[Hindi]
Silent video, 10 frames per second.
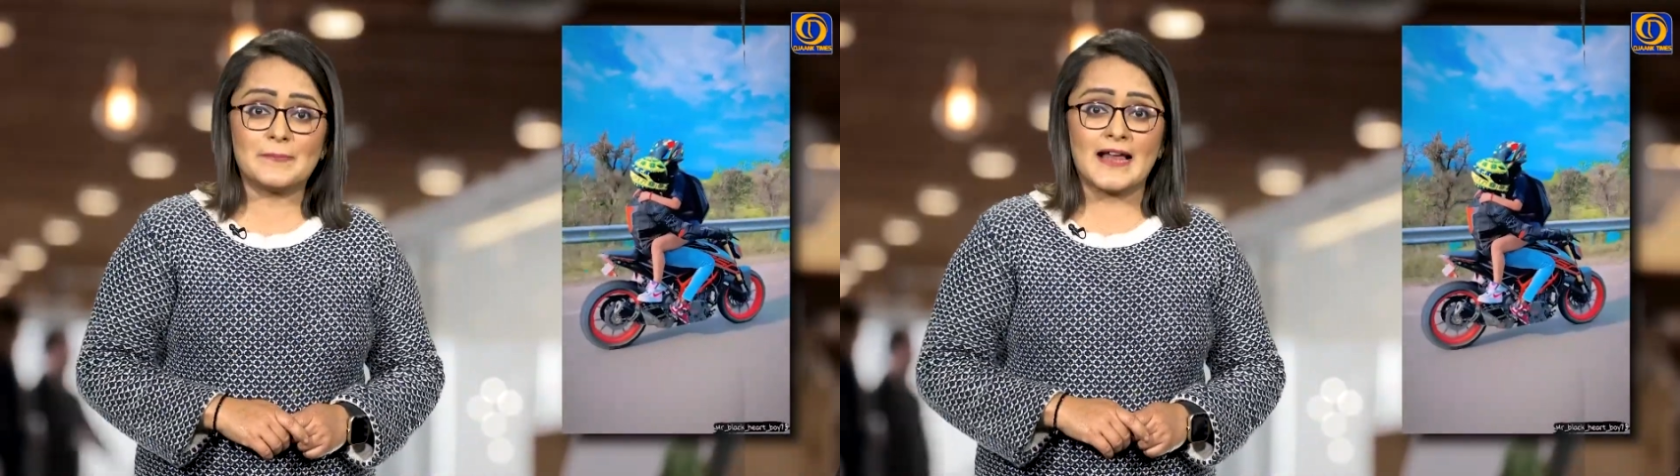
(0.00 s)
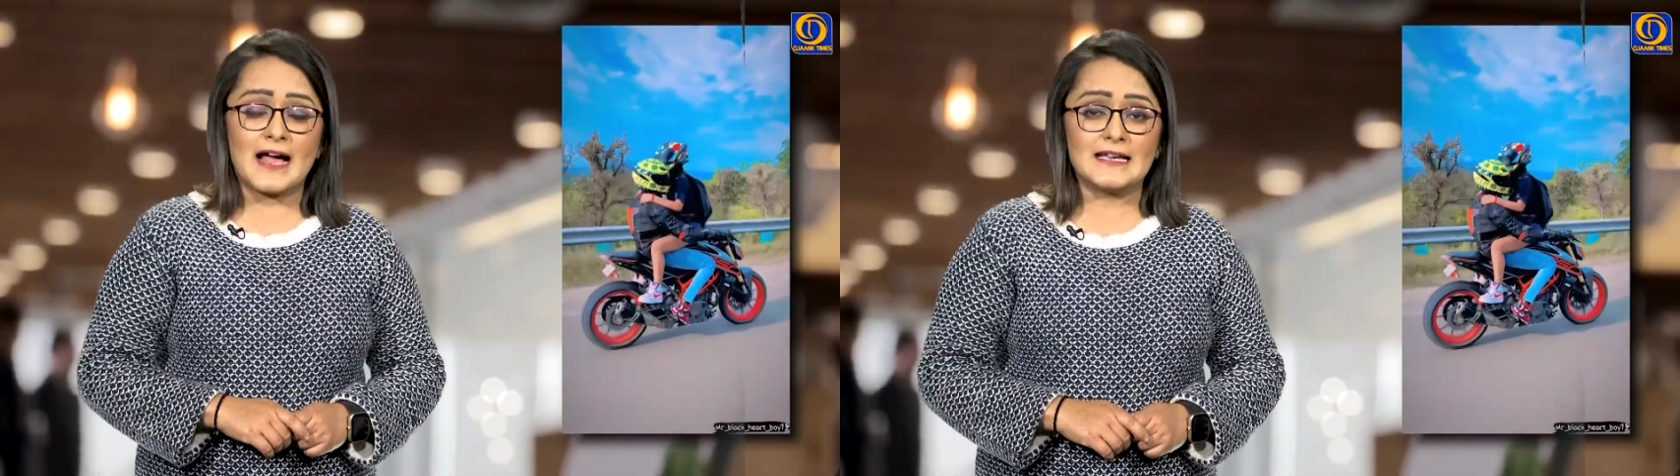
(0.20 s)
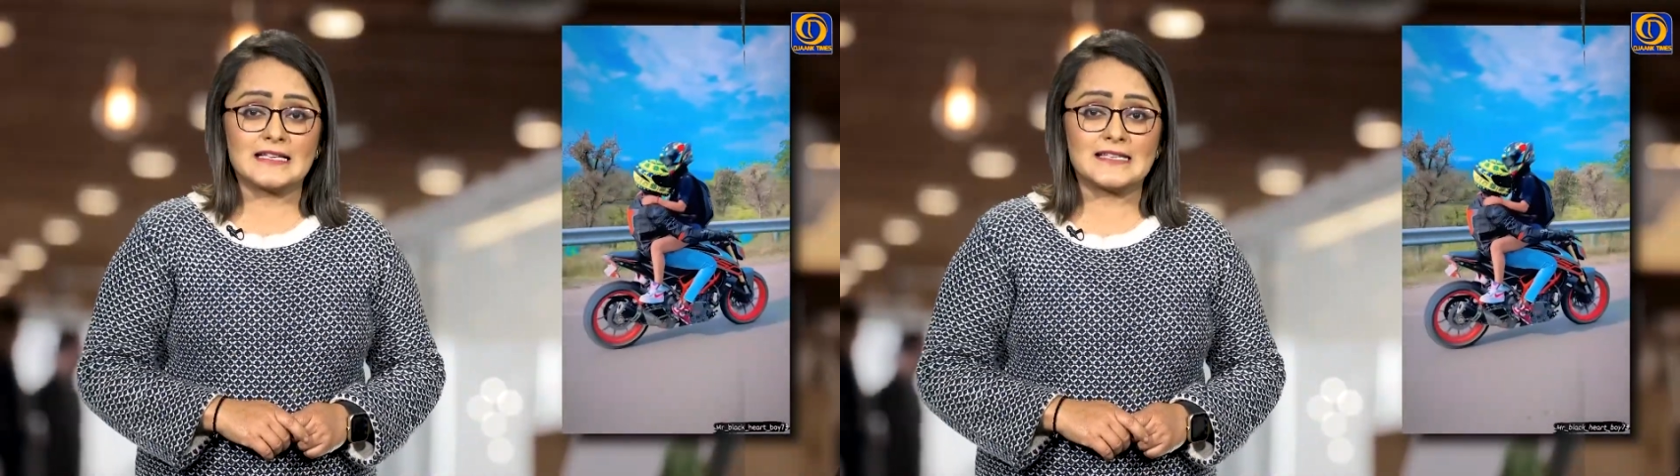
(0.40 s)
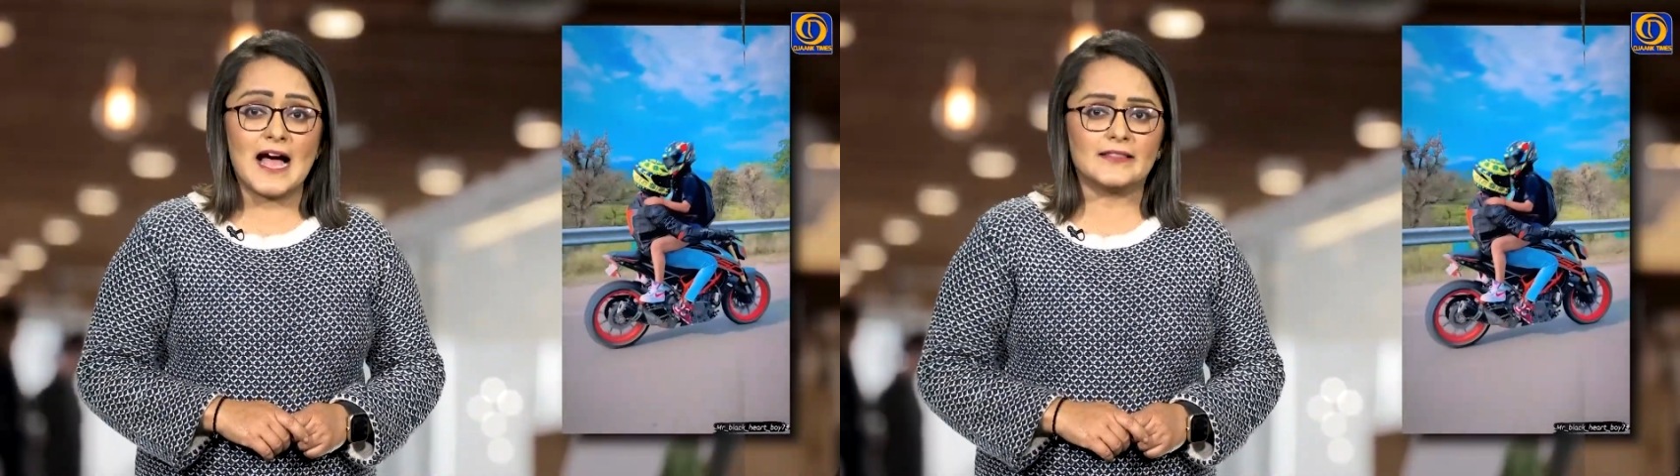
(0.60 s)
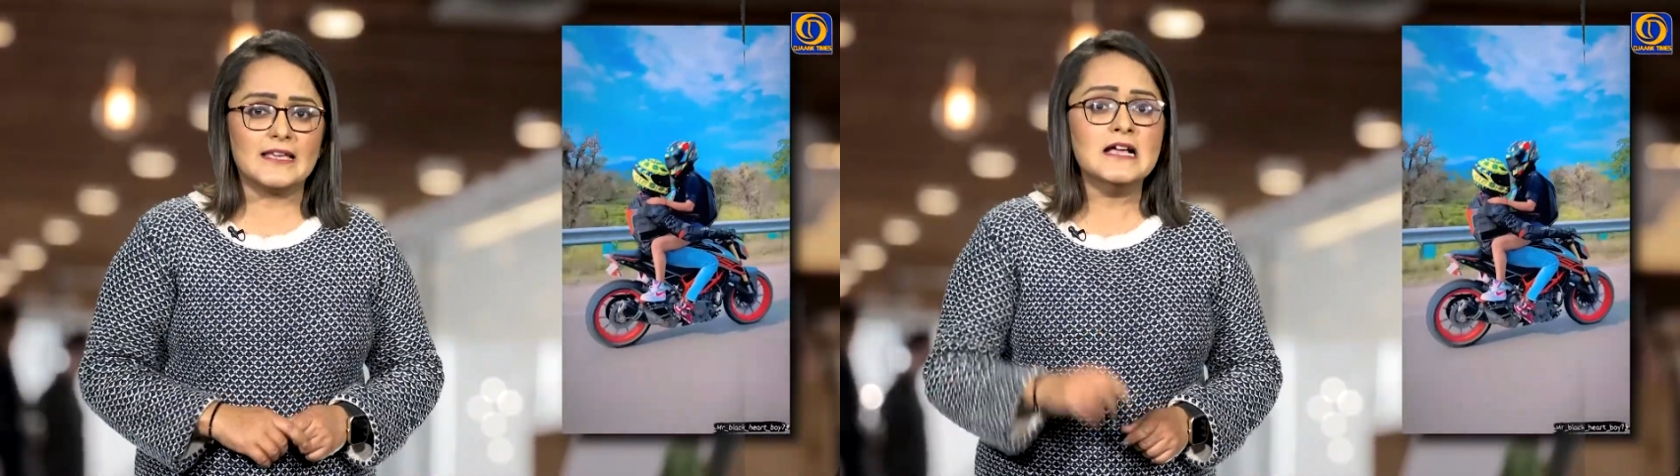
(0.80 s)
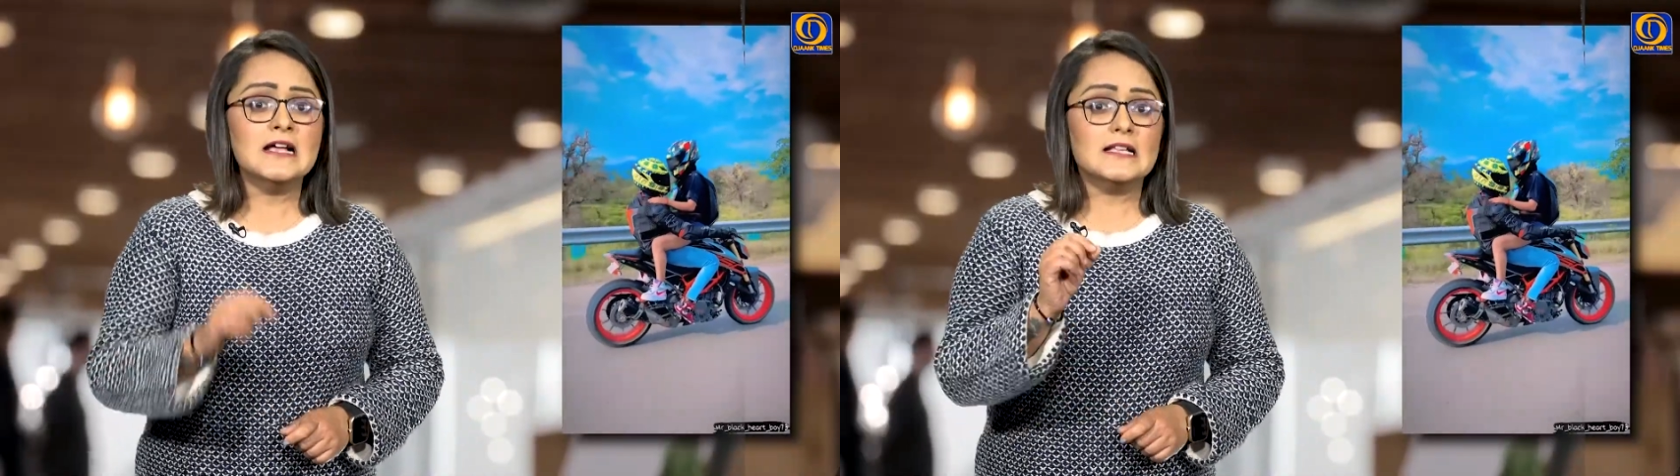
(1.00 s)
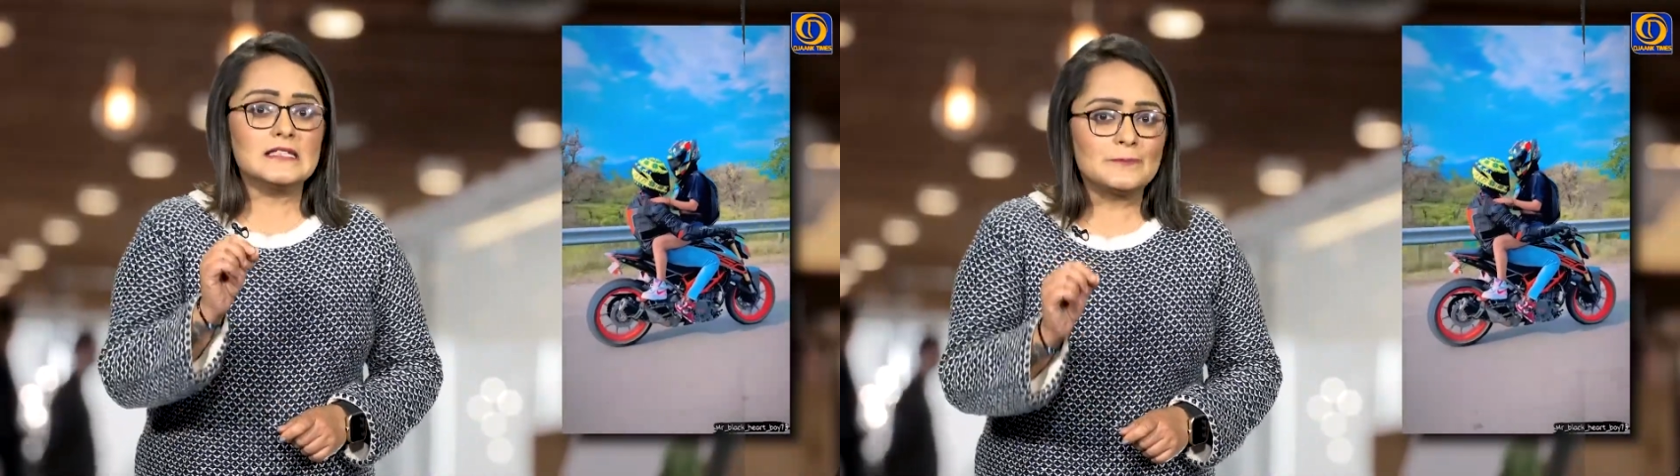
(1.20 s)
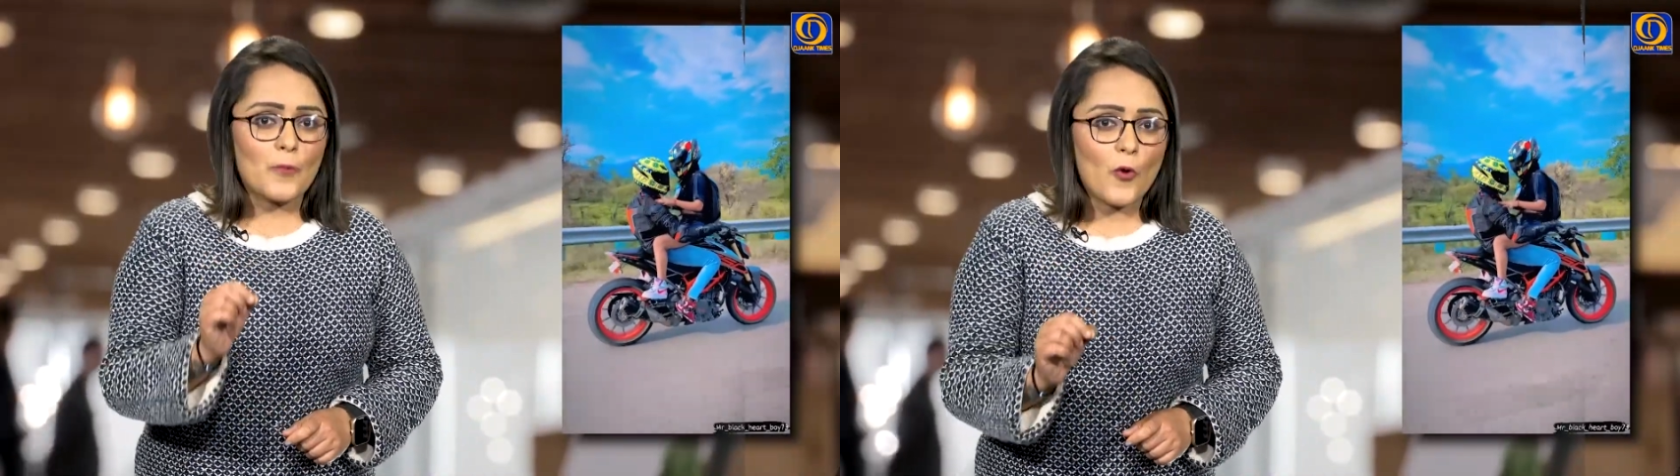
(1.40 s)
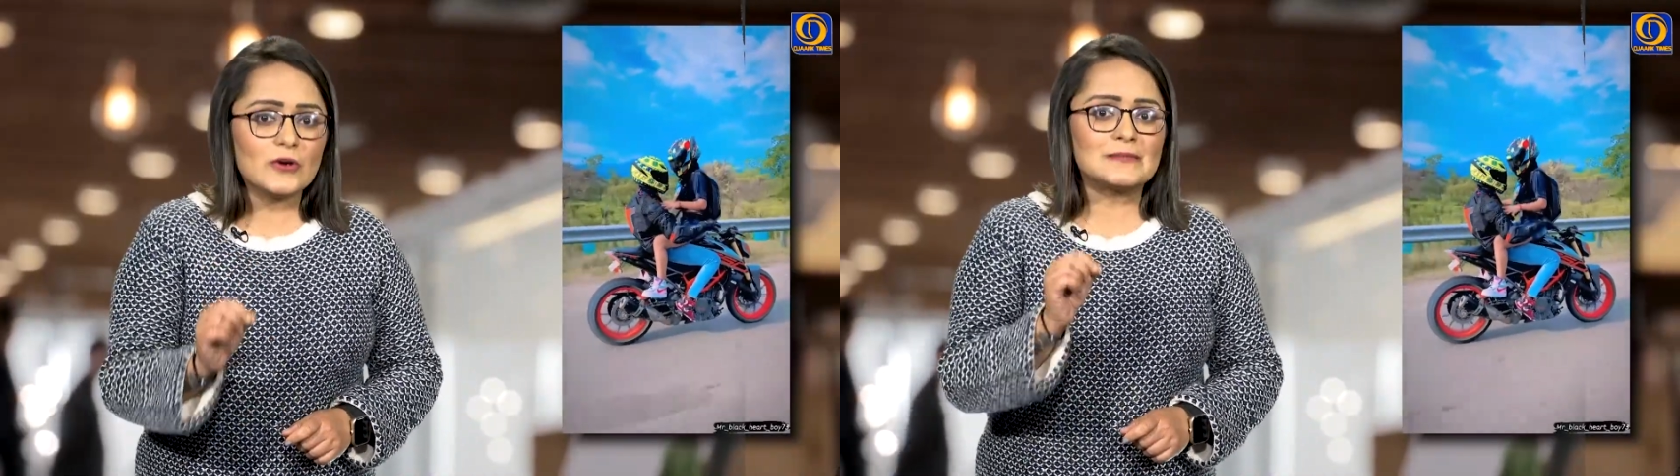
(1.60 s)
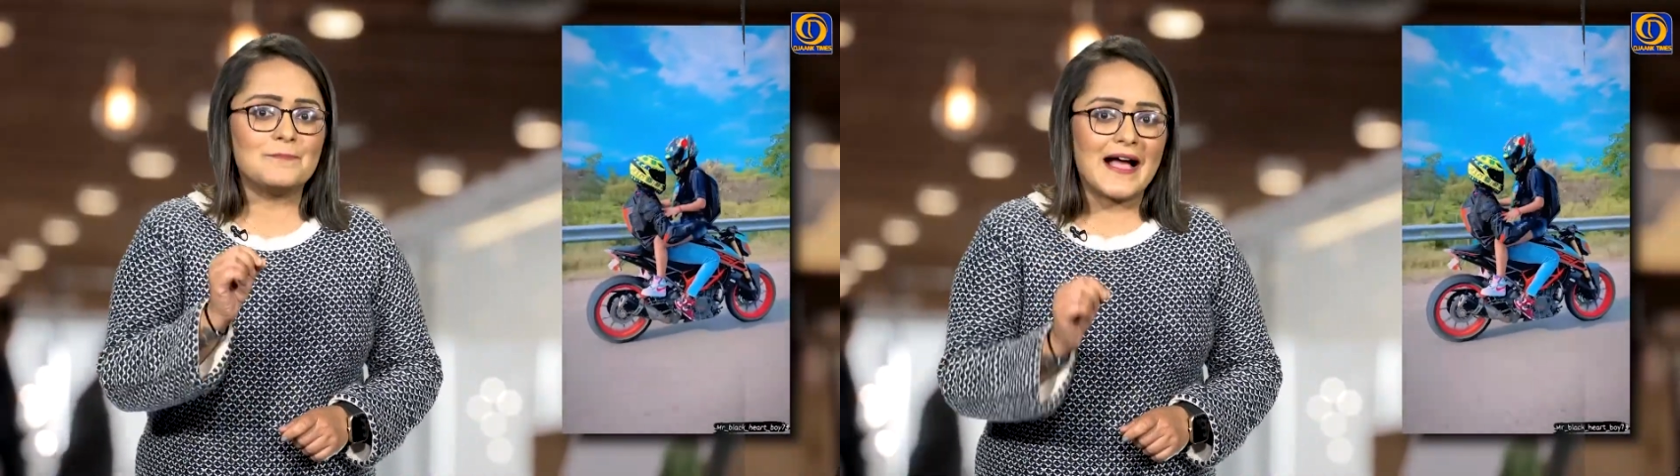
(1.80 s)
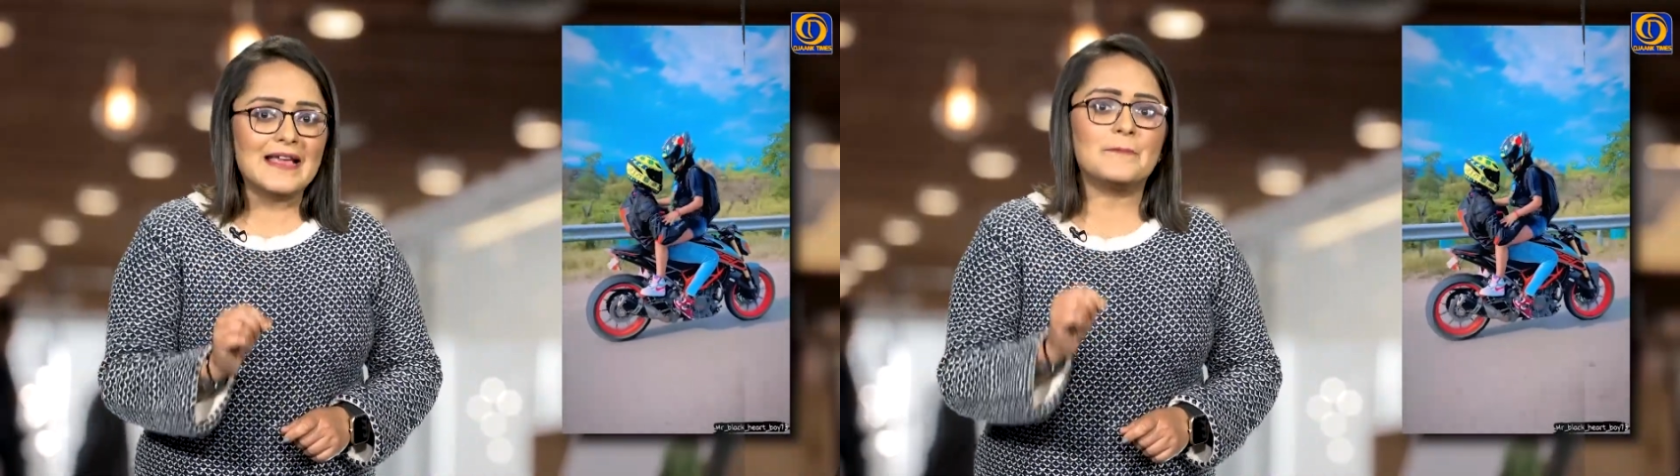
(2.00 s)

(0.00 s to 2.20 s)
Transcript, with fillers: बनाने के साथ ही स्पोर्ट्स बाइक